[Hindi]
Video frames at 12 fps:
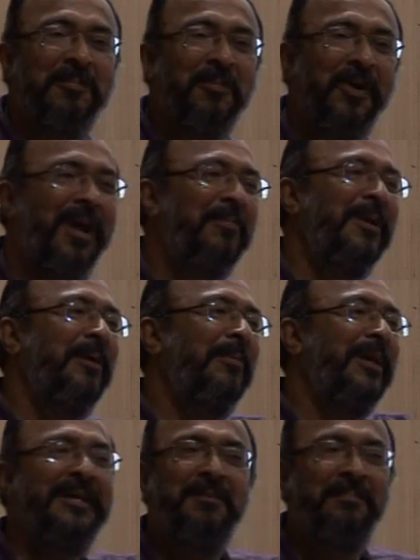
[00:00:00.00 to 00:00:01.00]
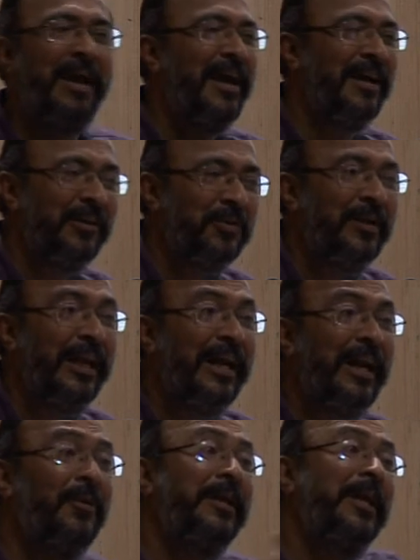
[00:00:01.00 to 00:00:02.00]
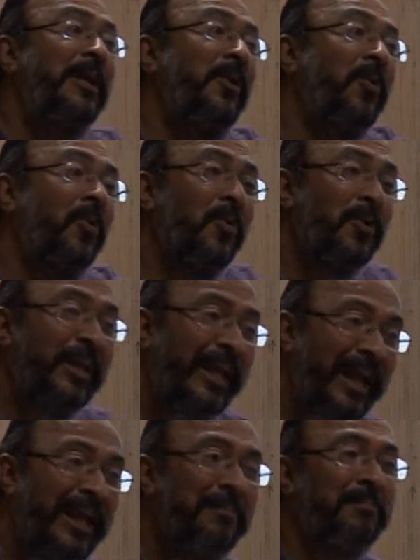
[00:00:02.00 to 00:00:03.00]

पे बोला भी कि भैया ये मैं तो ले रहा हूँ इन लोगों के